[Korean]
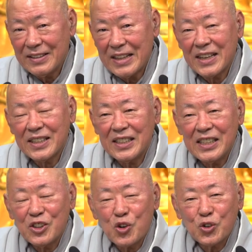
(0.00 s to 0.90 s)
나는
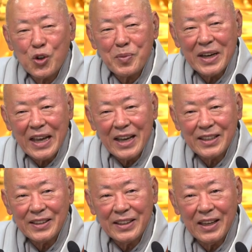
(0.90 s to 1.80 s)
이 정도만
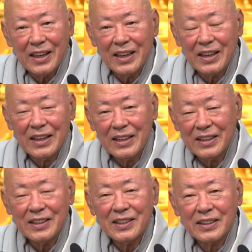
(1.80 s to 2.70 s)
아는데
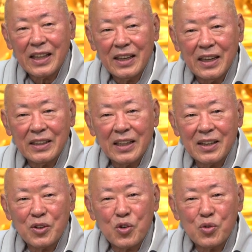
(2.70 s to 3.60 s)

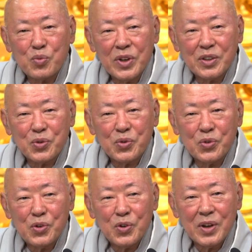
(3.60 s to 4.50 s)
여타의다른 공부에서
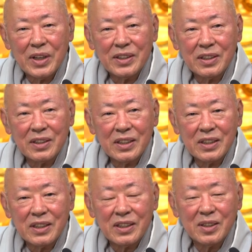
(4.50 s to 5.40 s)
훌륭한 저
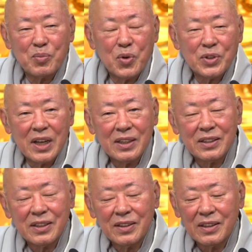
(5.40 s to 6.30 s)
큰
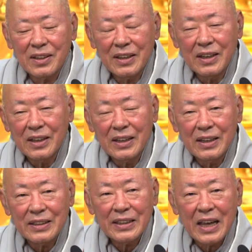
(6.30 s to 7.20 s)
보살들은
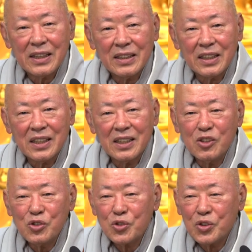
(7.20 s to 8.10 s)
나는
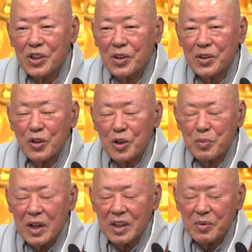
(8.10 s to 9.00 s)
견주기도 어려울
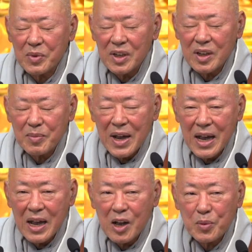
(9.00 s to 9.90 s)
만큼
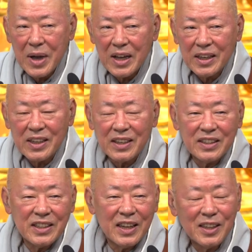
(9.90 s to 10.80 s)
어마어마한
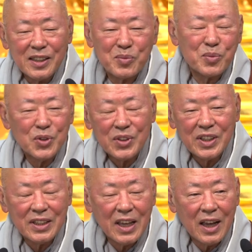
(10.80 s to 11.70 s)
경지에 있는
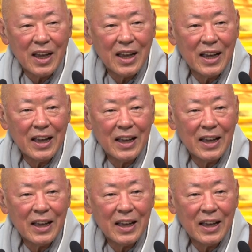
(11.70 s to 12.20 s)
분들이다.